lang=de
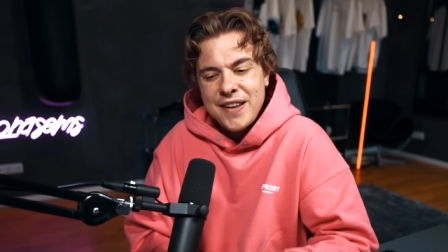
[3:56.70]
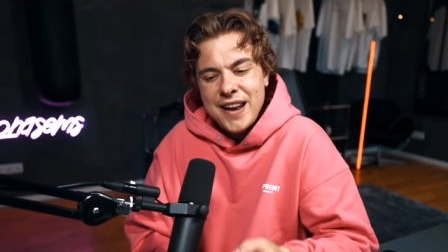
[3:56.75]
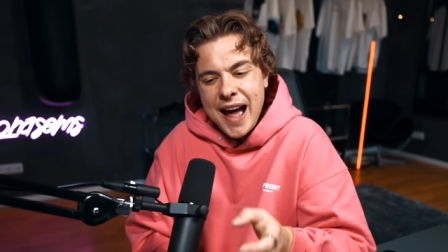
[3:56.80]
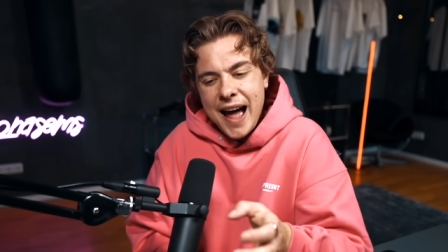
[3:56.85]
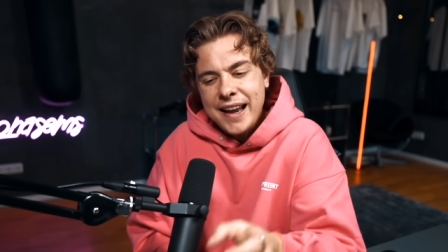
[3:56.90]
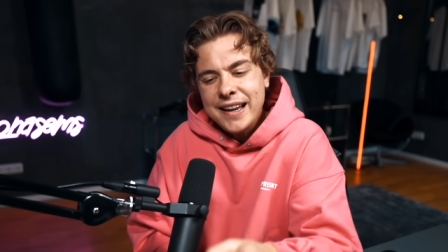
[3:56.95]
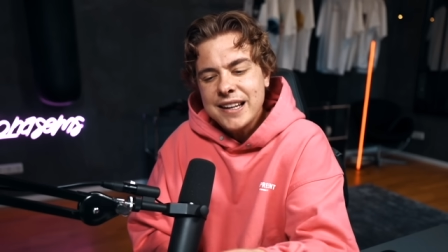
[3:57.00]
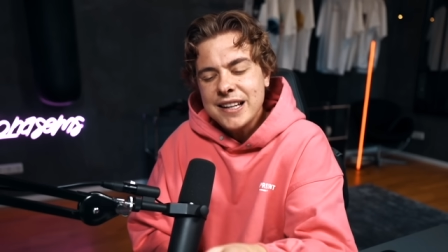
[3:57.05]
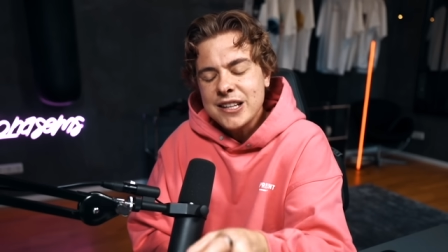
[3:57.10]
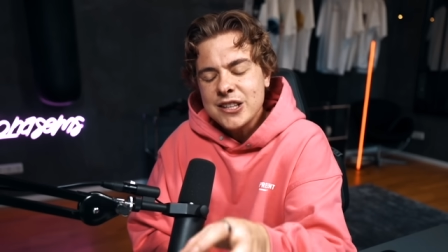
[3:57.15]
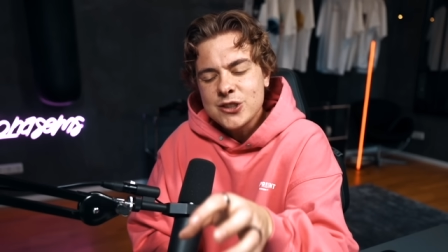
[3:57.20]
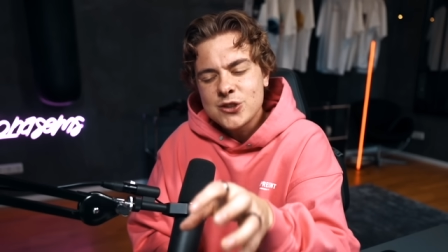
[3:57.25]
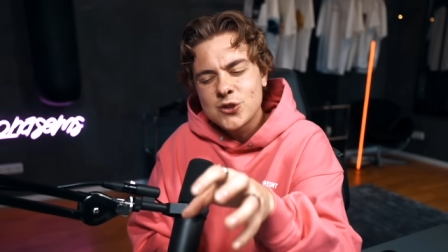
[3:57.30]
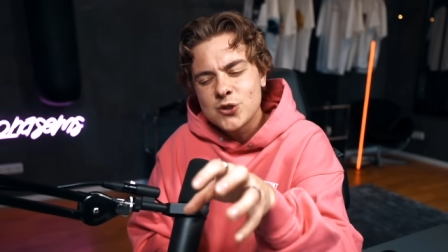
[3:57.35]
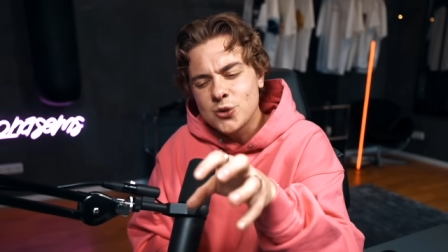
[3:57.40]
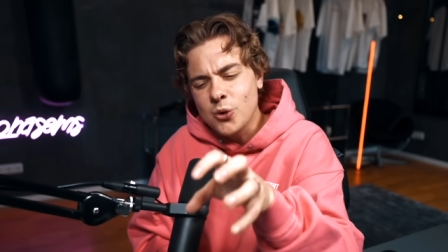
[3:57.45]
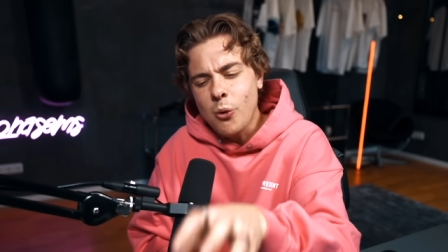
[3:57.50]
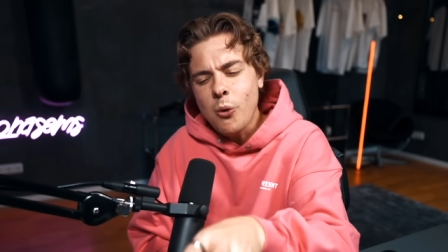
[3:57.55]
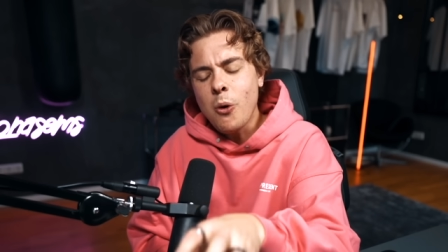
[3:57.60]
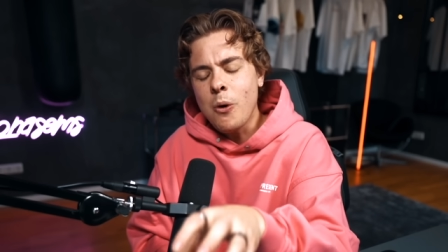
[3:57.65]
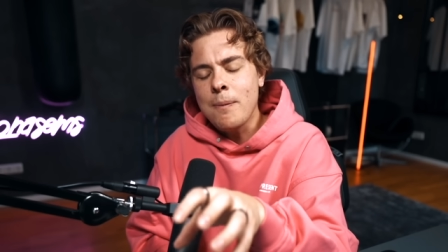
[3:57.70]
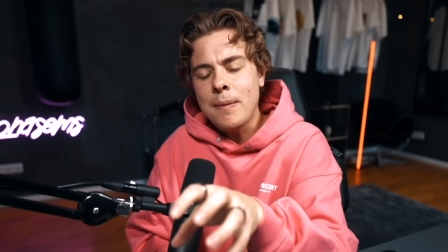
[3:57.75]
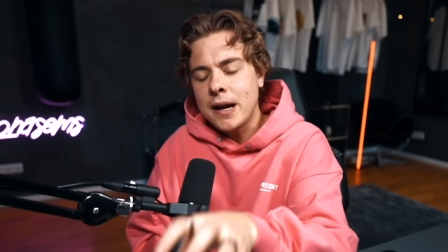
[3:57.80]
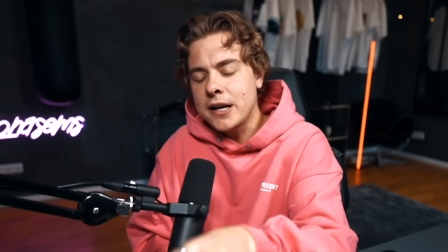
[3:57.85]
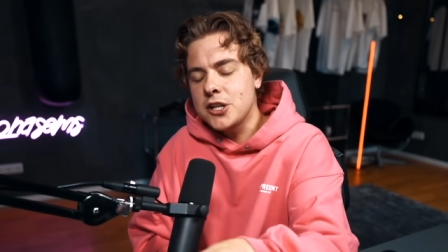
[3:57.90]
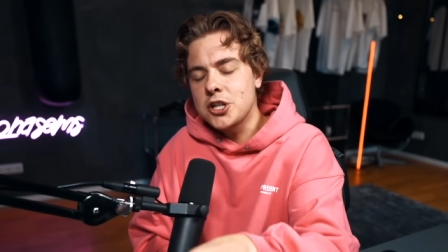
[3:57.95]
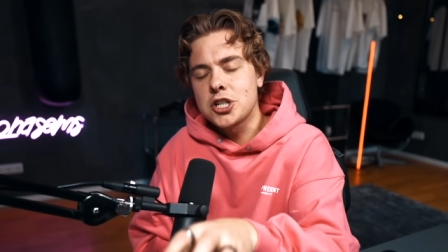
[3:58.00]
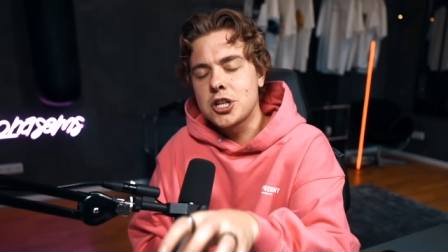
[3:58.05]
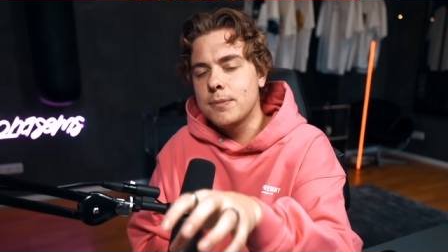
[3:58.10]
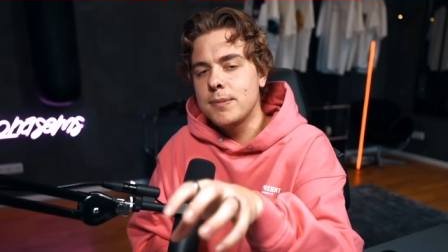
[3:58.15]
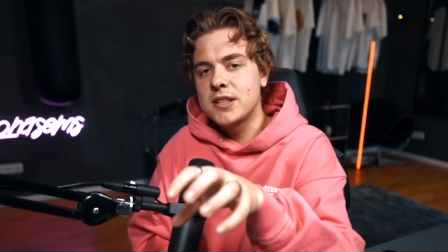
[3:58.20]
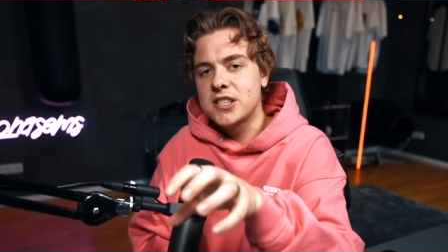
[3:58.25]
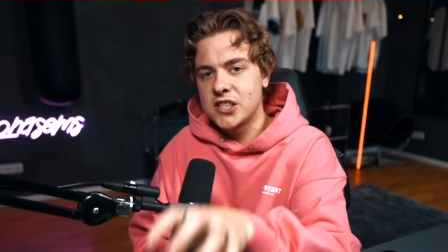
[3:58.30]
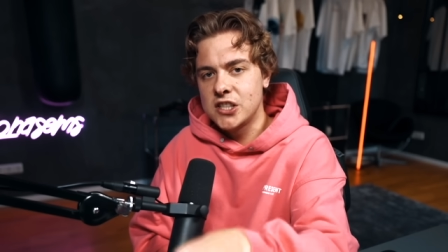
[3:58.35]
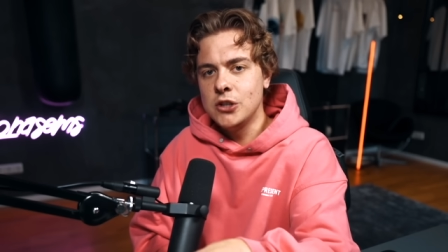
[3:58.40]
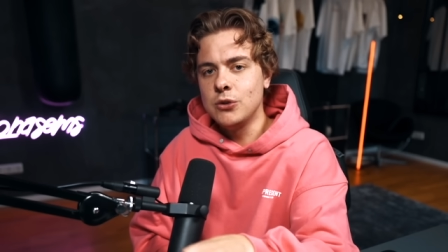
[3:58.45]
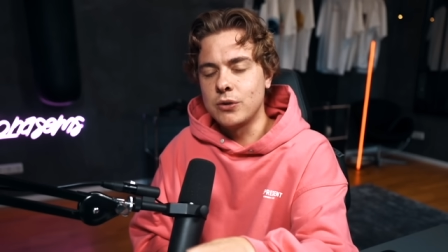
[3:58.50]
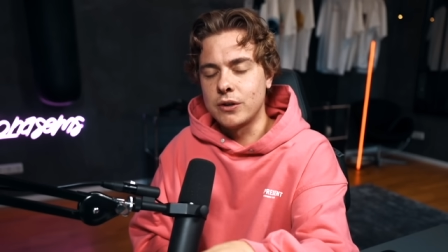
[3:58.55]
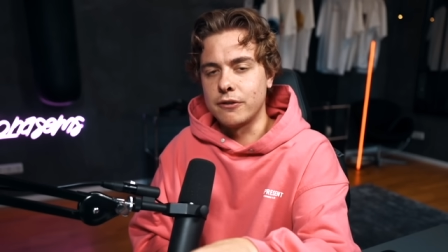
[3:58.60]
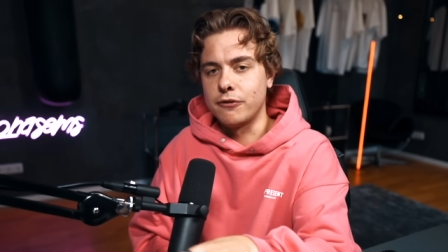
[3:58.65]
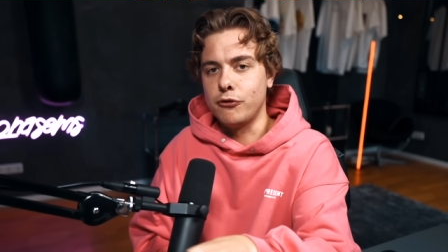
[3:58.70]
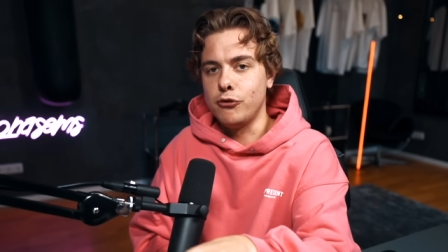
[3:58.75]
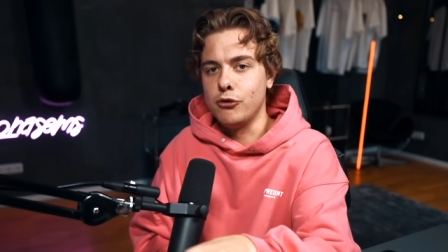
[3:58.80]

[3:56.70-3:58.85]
wenn andere so romantische Beziehungen